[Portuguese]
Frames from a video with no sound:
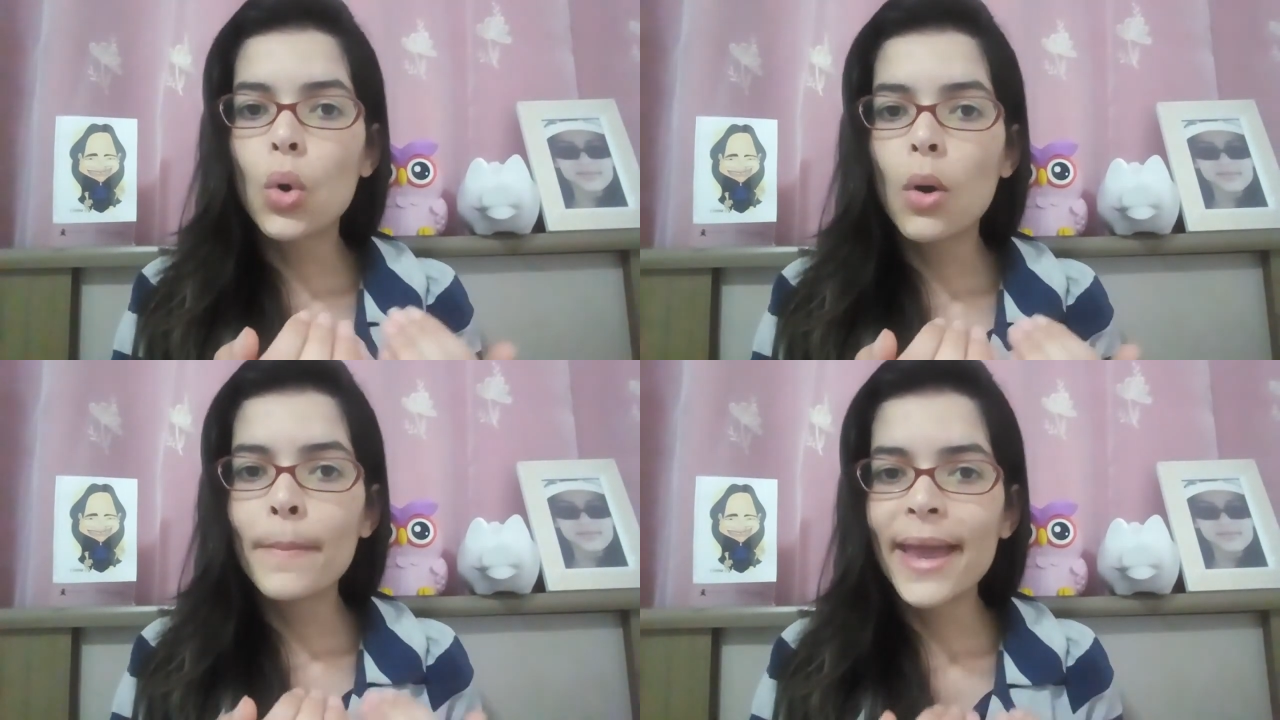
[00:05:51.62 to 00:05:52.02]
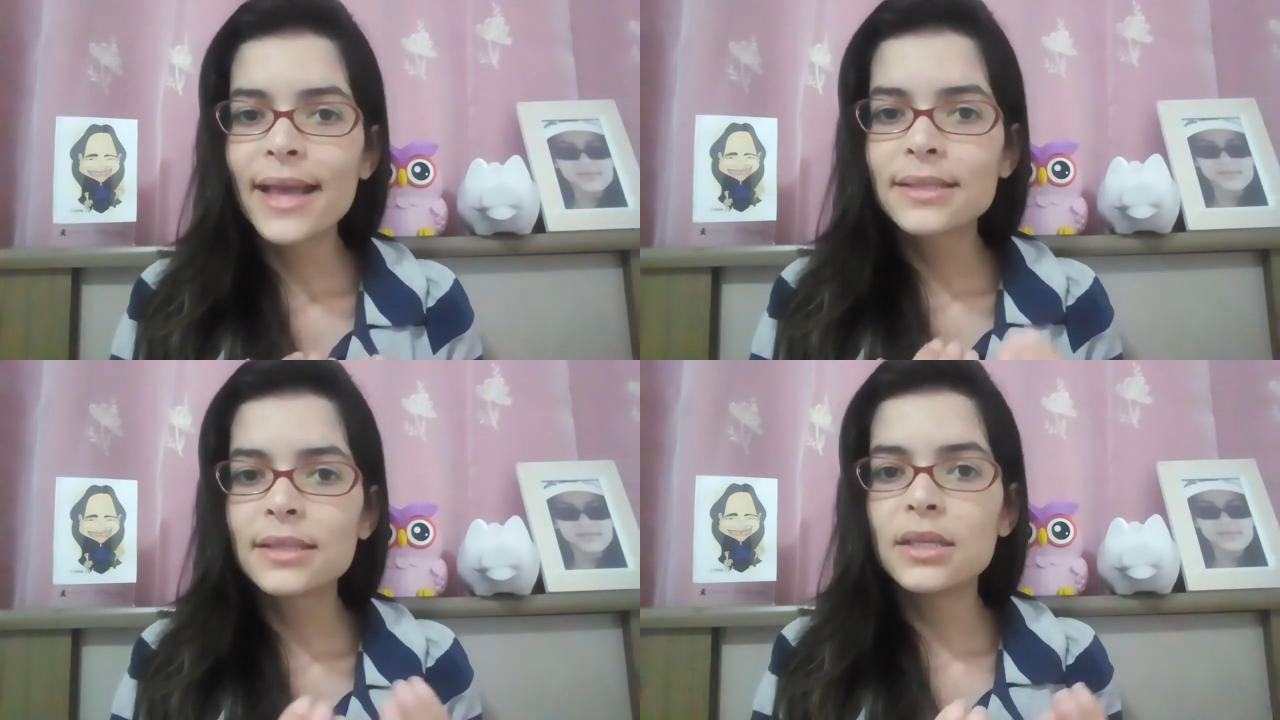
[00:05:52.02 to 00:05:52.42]

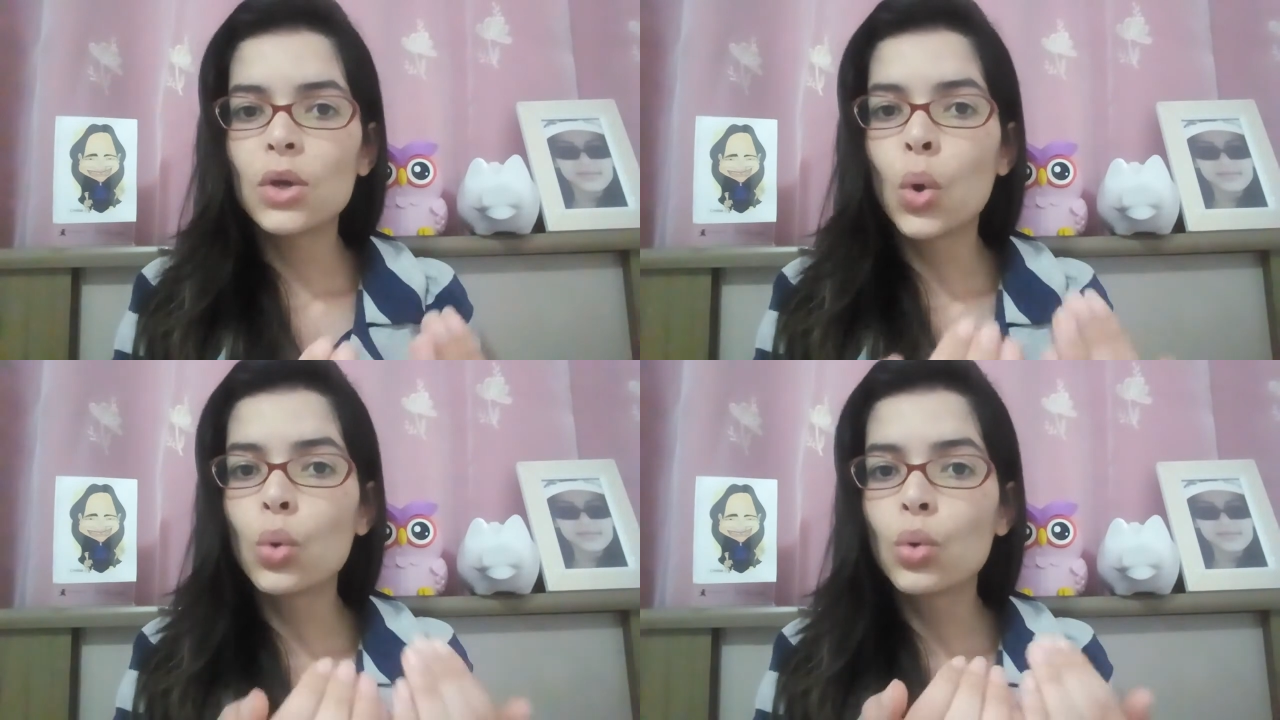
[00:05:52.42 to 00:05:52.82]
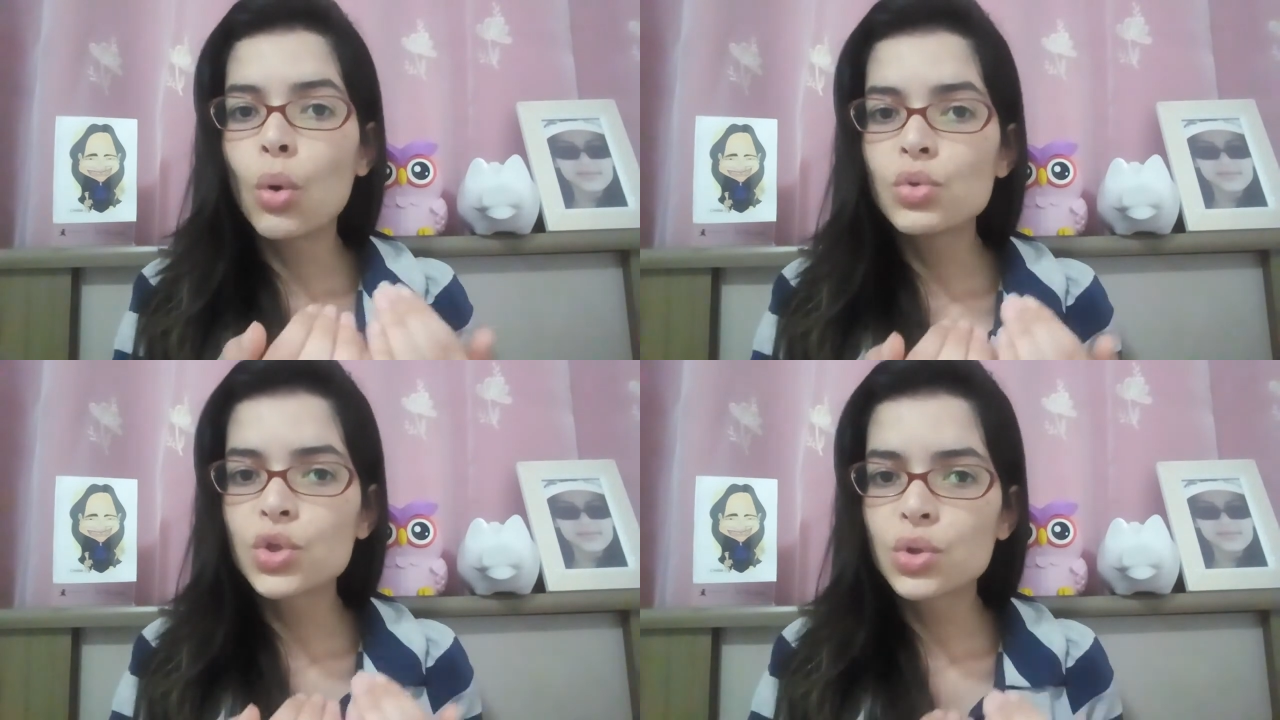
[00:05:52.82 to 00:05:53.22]
Comece ou
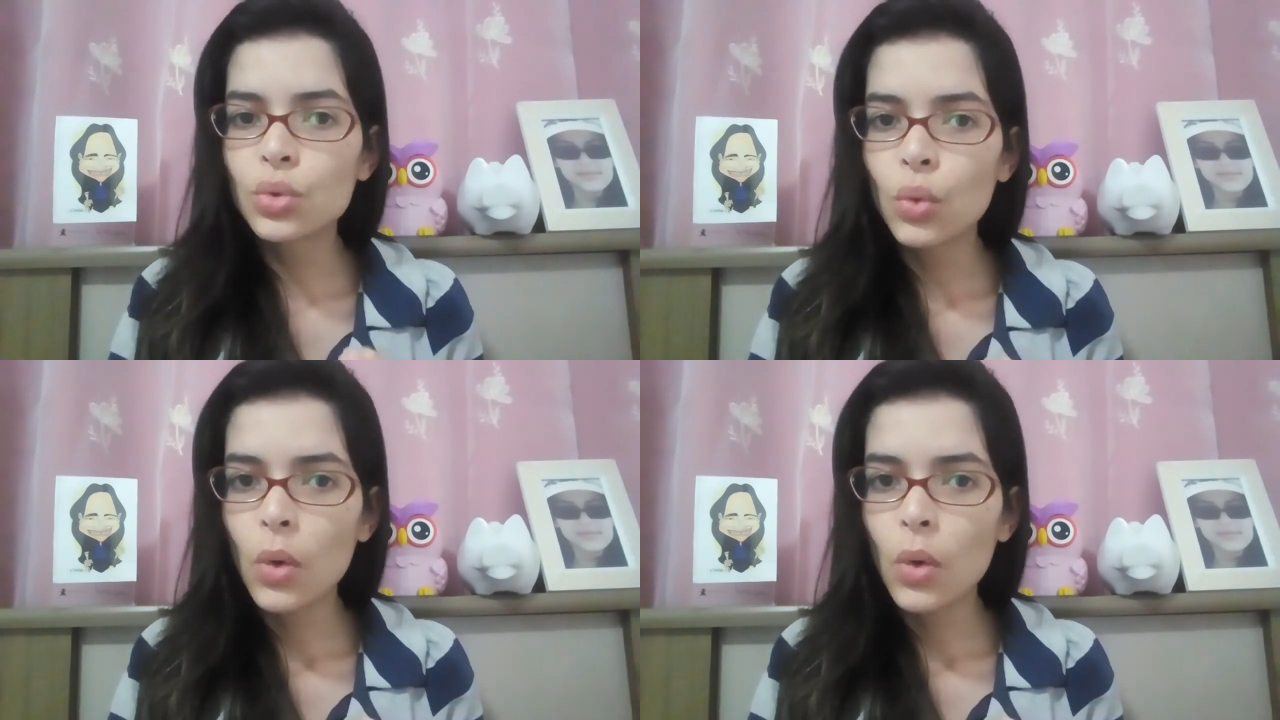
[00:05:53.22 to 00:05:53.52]
construa